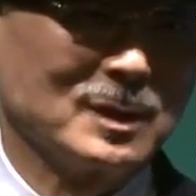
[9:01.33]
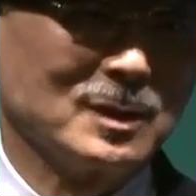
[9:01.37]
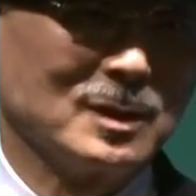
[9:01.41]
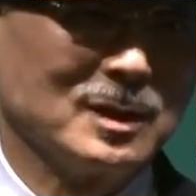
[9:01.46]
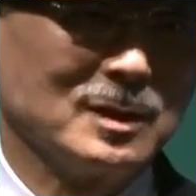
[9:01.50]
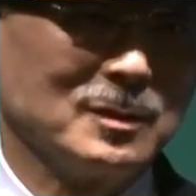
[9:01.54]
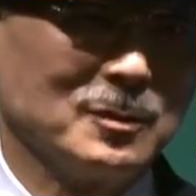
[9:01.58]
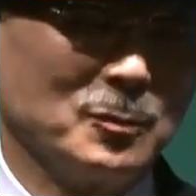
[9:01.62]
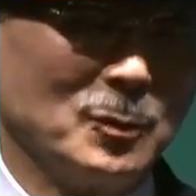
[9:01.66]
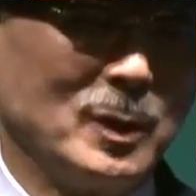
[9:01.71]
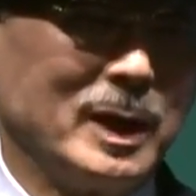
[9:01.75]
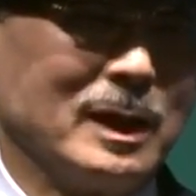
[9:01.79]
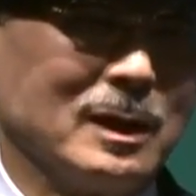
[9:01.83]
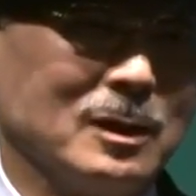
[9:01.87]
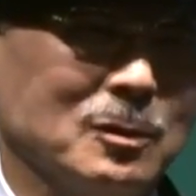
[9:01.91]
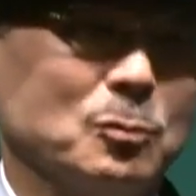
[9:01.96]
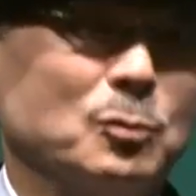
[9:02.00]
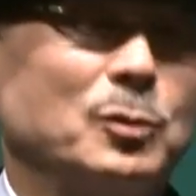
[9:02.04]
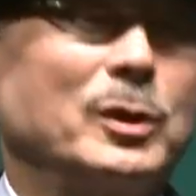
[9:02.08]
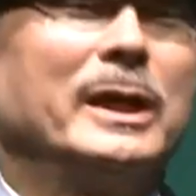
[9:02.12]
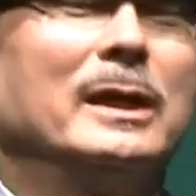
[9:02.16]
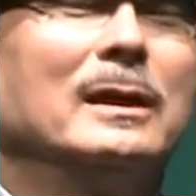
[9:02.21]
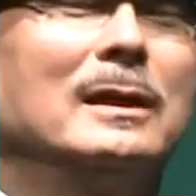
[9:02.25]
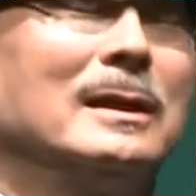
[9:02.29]
Dan
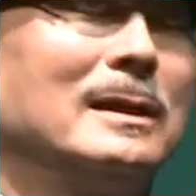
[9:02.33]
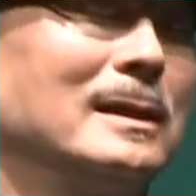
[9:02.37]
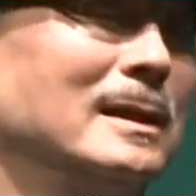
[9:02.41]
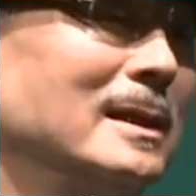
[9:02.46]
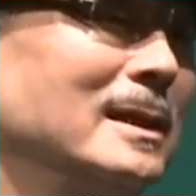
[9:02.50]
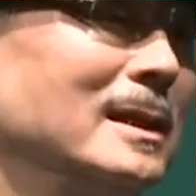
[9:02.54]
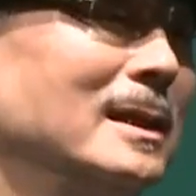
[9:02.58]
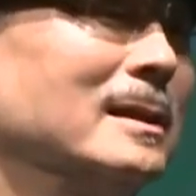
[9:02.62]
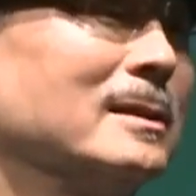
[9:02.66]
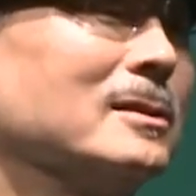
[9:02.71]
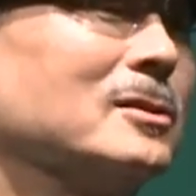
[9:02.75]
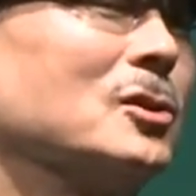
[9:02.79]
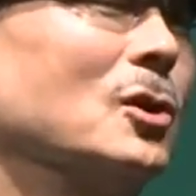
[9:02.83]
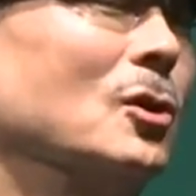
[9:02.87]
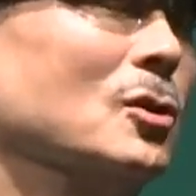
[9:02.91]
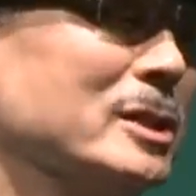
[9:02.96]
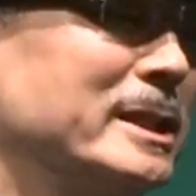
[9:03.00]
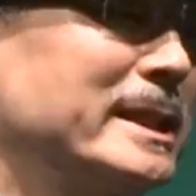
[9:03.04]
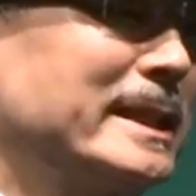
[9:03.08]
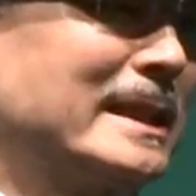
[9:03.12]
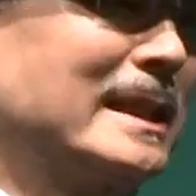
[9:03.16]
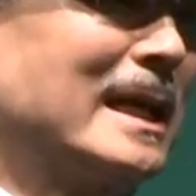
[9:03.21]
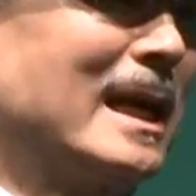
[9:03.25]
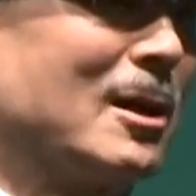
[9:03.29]
Atomi
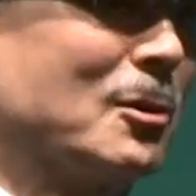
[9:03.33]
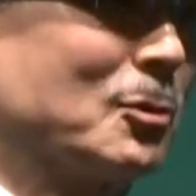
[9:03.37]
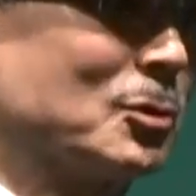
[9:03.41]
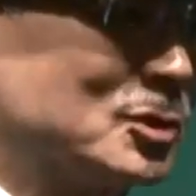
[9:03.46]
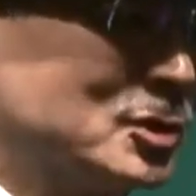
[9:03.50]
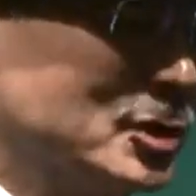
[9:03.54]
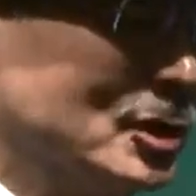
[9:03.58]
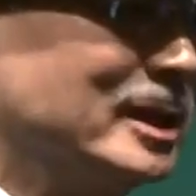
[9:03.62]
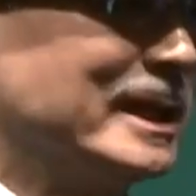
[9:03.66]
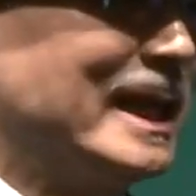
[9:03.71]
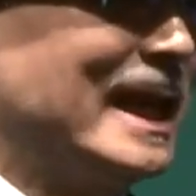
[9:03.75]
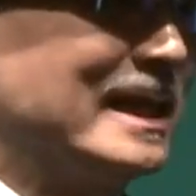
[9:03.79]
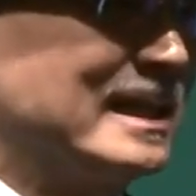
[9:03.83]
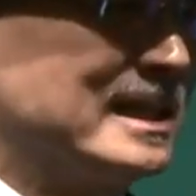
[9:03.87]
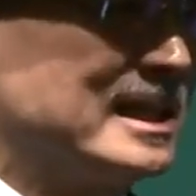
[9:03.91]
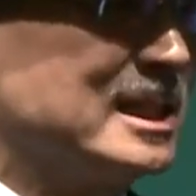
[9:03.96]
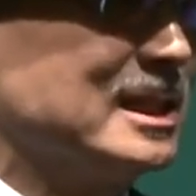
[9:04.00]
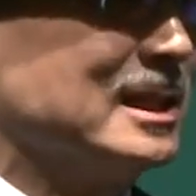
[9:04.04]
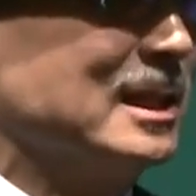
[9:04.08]
dipandang sebagai sebuah